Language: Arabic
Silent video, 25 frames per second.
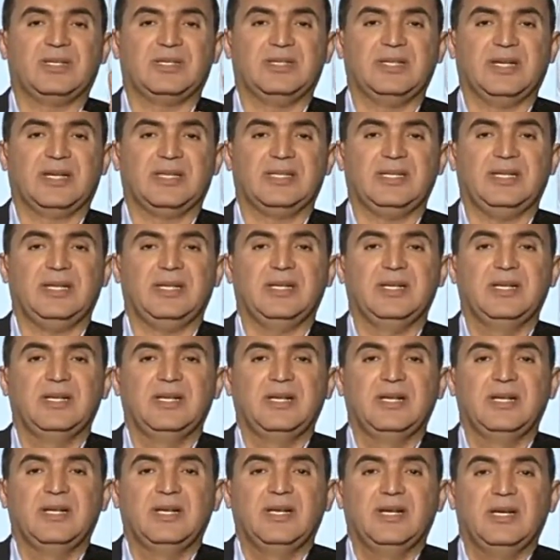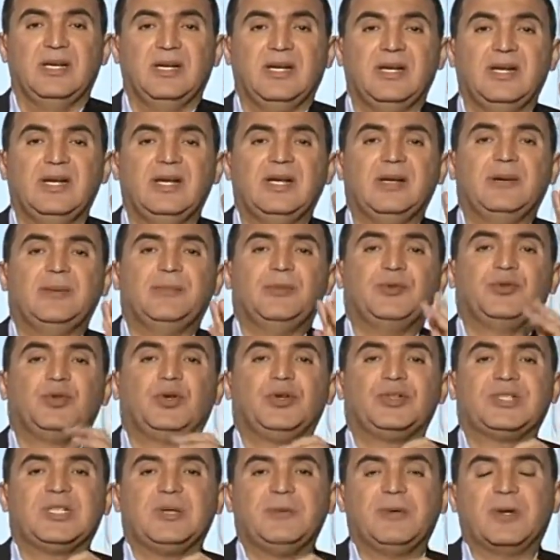الداخلية آه،
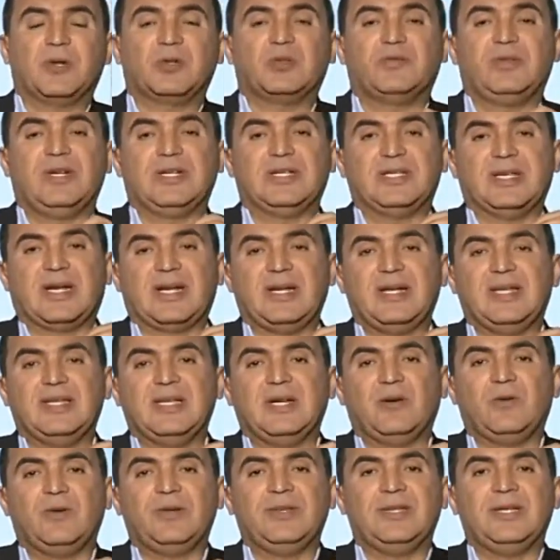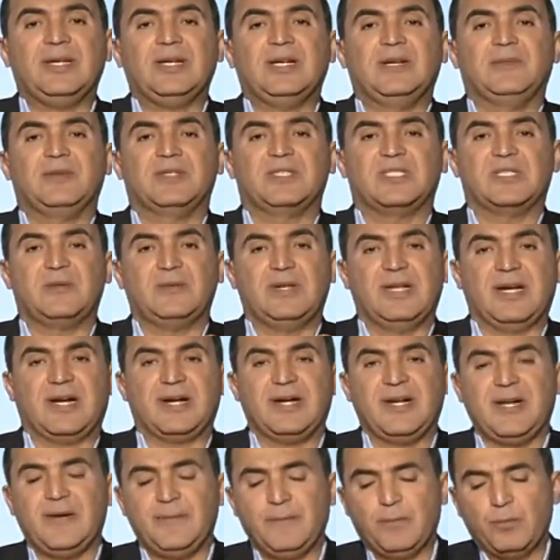بتعتبر الطفيليات الداخلية دي يا أخوانا اللي بتصيب
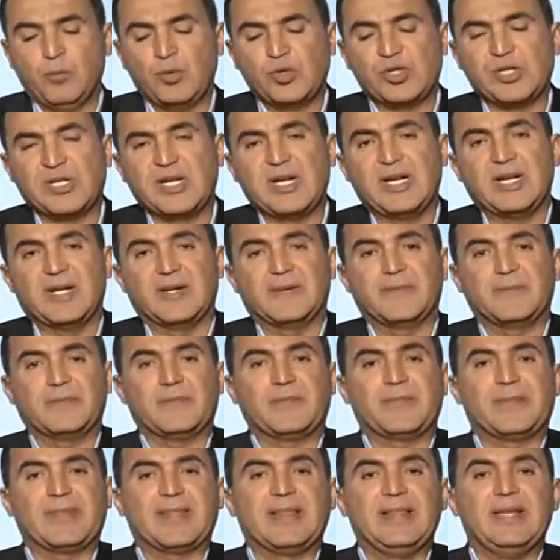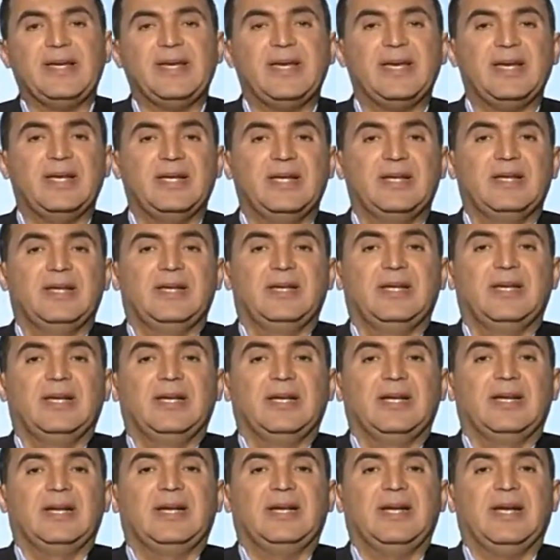الأغنام مشكلة ليه؟
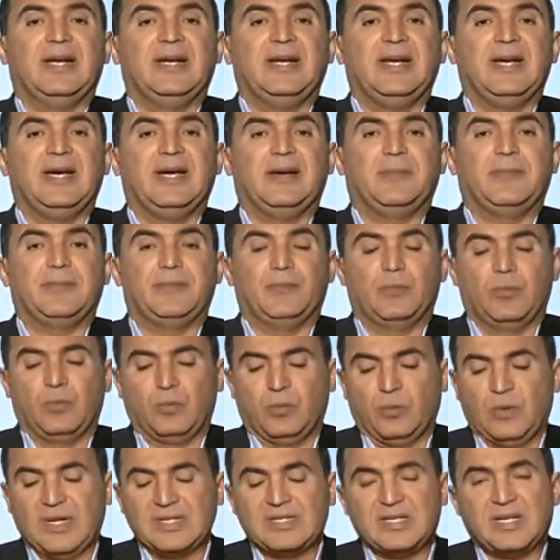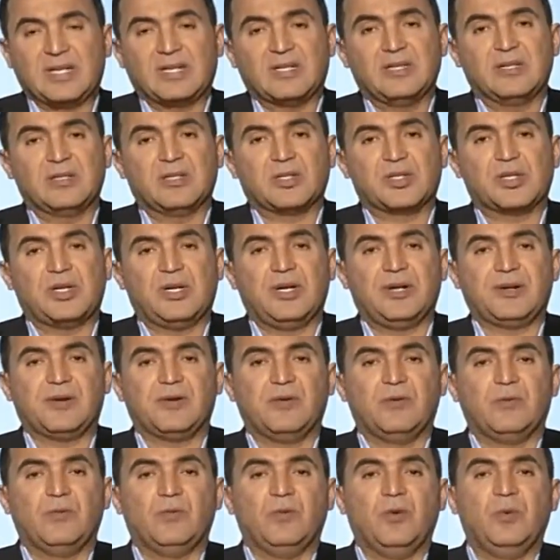لأنها واسعة
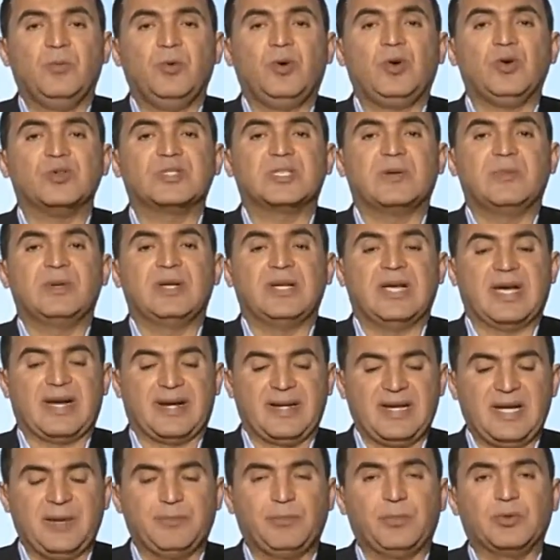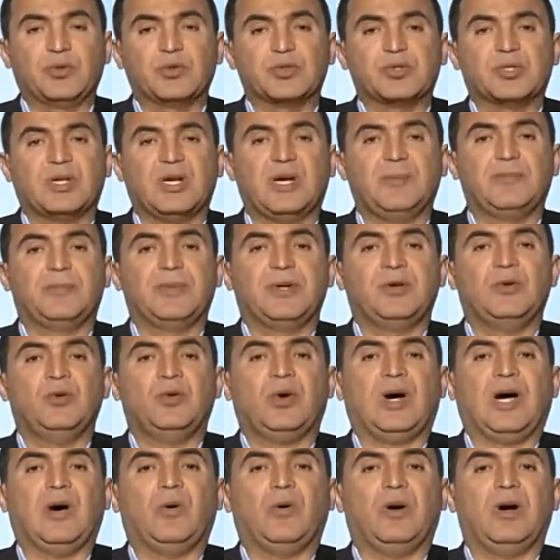الانتشار ومعظم الأغنام بتصاب
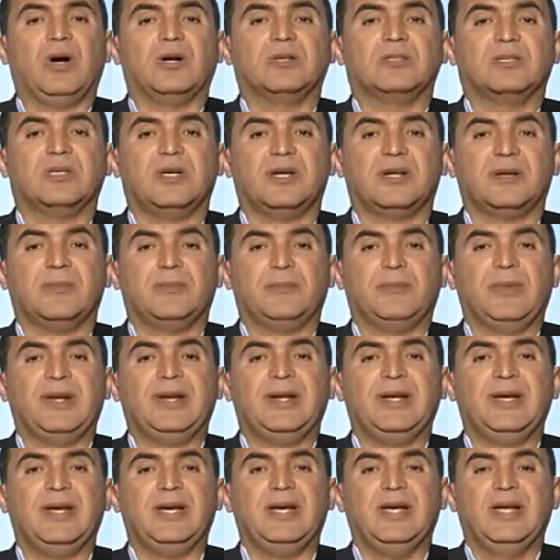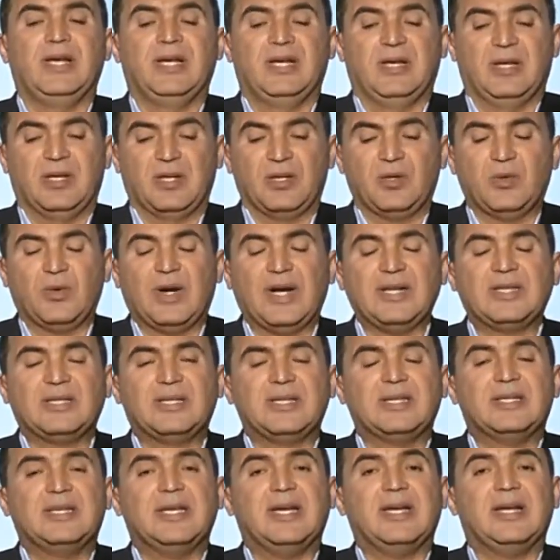بنوع أو أكثر منها
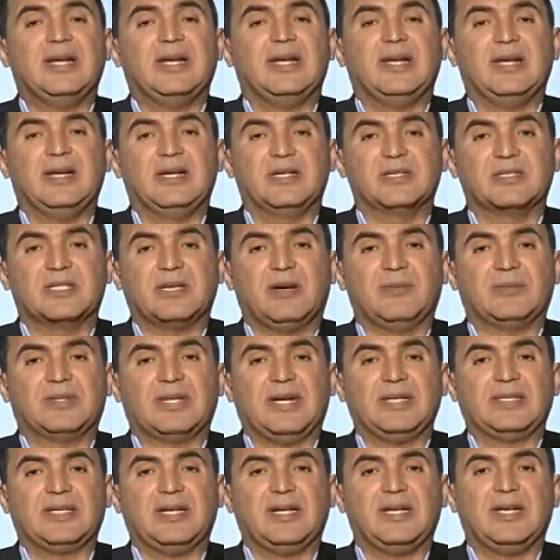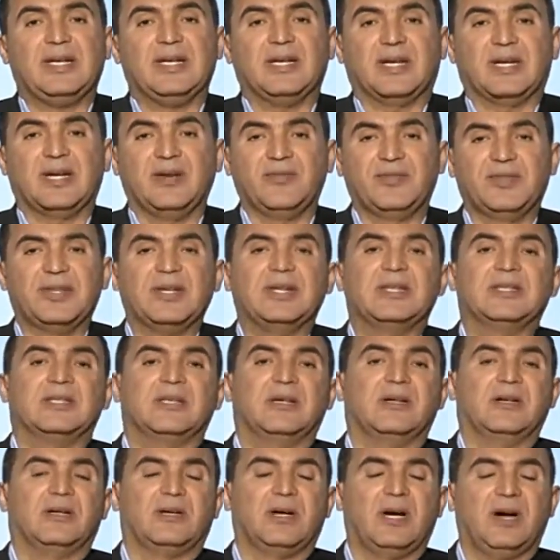يؤدي ده الإصابة بتاعتها لخفض
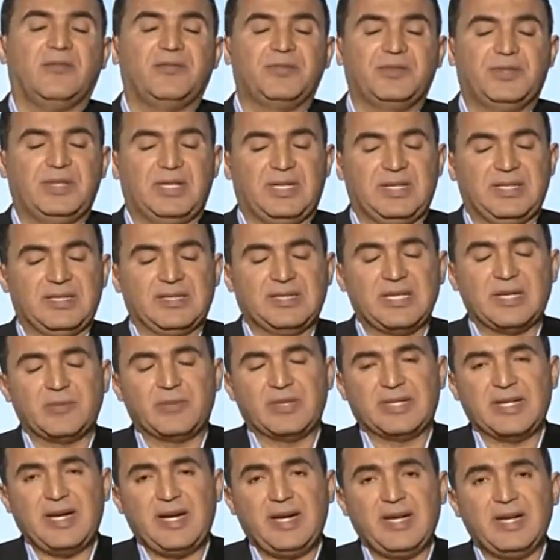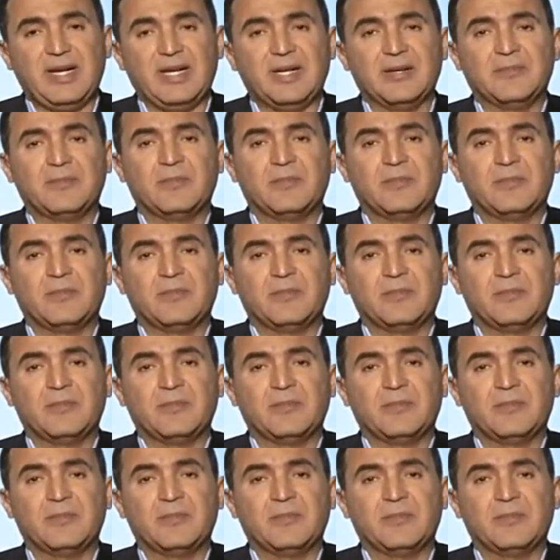خفض الإنتاج بتاعها